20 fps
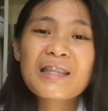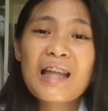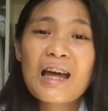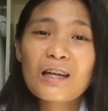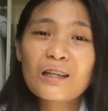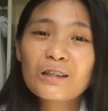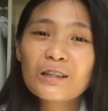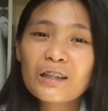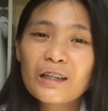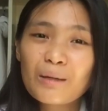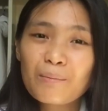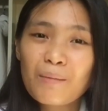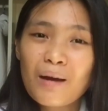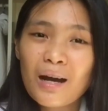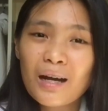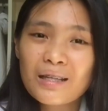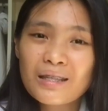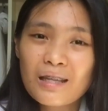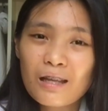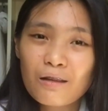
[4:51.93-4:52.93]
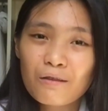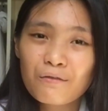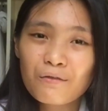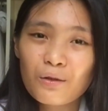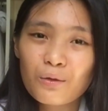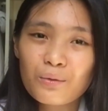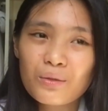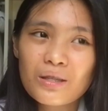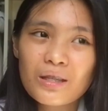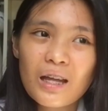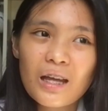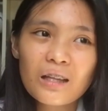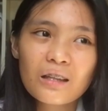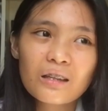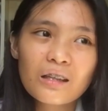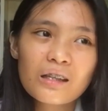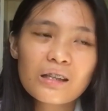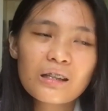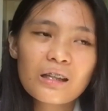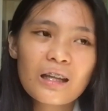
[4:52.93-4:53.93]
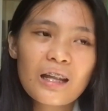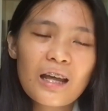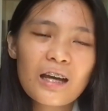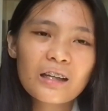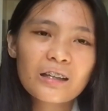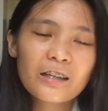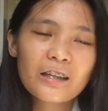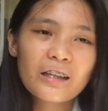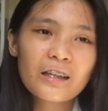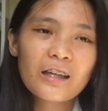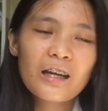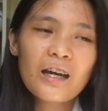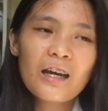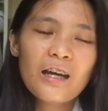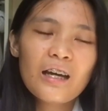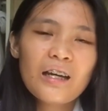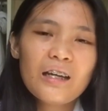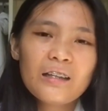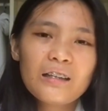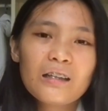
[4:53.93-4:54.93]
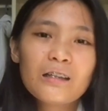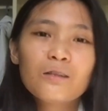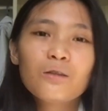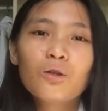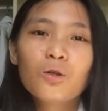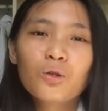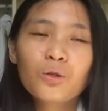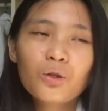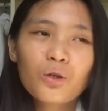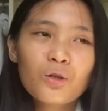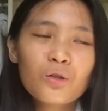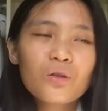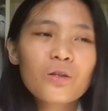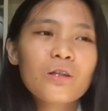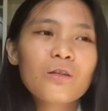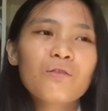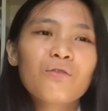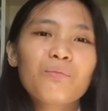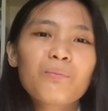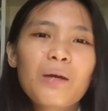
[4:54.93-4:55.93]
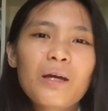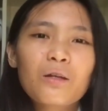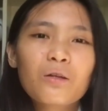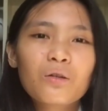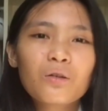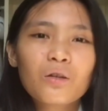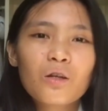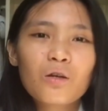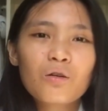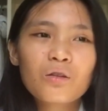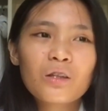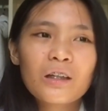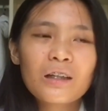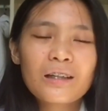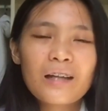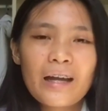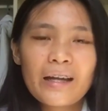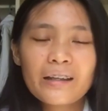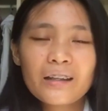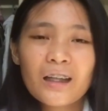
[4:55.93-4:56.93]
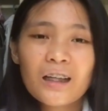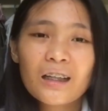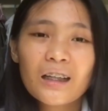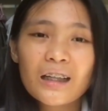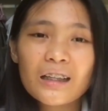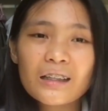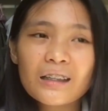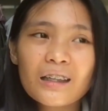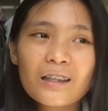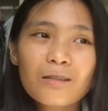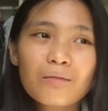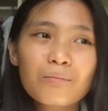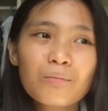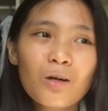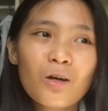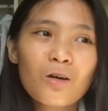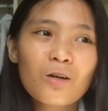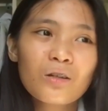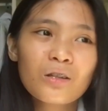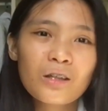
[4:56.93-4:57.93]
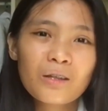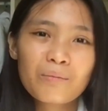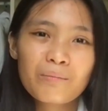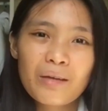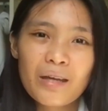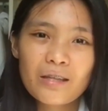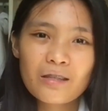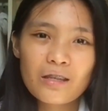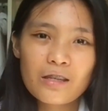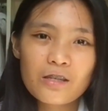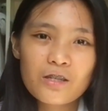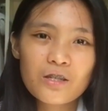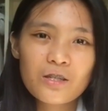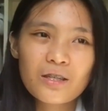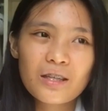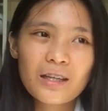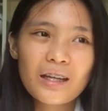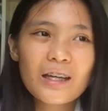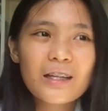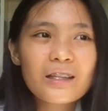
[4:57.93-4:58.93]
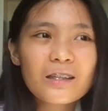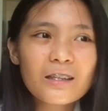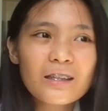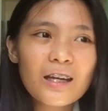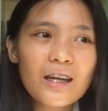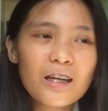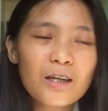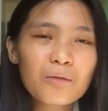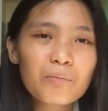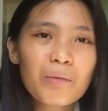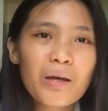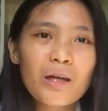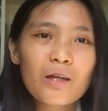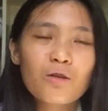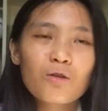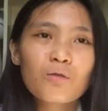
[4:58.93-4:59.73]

Mas lalo na yung mga cellphones natin na laging nagno notice meron daw nag-like ng ganyan mo, nag-message si ganyan,